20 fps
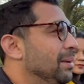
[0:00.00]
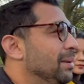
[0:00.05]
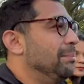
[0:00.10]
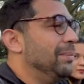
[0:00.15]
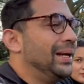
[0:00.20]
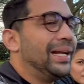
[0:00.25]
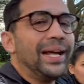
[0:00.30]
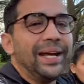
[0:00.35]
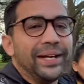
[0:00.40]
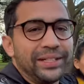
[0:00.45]

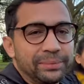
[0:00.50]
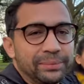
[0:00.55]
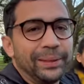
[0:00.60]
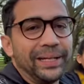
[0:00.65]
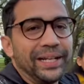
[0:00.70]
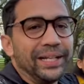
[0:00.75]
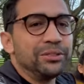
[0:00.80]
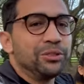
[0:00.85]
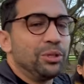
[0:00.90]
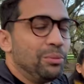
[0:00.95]
मेरा
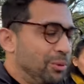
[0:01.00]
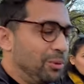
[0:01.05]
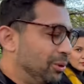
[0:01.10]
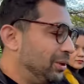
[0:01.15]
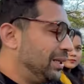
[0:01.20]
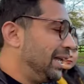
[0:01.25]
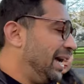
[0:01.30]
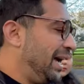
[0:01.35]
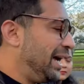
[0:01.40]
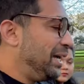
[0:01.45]
एक्सपीरियंस जो
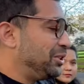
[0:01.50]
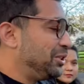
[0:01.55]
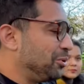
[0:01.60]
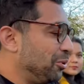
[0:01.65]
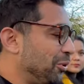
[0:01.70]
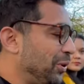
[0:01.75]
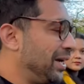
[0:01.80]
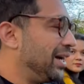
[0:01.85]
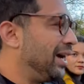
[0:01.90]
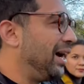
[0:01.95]
बोलता है
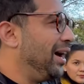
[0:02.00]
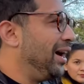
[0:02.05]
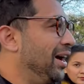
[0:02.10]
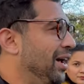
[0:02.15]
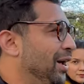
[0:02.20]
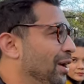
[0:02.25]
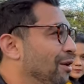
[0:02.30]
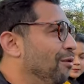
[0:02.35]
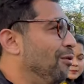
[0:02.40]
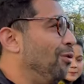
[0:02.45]
चोरी का
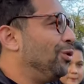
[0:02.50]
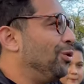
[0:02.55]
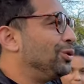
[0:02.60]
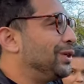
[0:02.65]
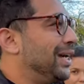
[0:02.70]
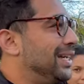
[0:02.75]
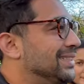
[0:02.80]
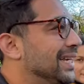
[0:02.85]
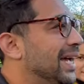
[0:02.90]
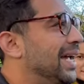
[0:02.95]
वो कुछ
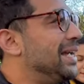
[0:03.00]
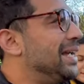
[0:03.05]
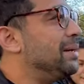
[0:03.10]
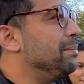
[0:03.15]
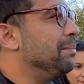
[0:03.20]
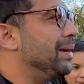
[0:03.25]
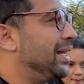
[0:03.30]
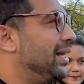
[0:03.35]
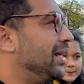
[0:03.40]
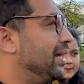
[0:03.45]
ऐसा है कि
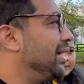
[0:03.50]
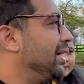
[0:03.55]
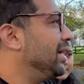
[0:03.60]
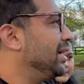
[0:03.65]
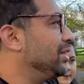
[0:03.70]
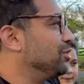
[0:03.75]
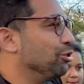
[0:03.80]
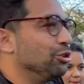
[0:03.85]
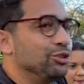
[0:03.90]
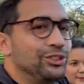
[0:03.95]

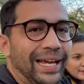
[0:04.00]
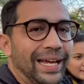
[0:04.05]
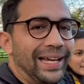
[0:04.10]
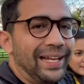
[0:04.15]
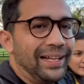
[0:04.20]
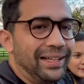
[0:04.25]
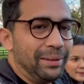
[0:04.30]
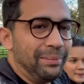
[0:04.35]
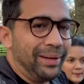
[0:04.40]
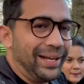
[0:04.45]
मेरी जो
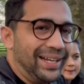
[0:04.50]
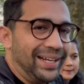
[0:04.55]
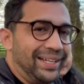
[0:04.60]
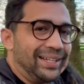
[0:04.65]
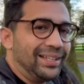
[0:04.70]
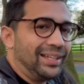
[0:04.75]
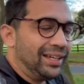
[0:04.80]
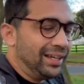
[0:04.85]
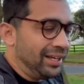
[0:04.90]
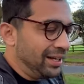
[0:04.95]
साइकिल थी मैंने ली
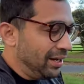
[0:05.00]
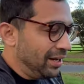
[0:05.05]
थी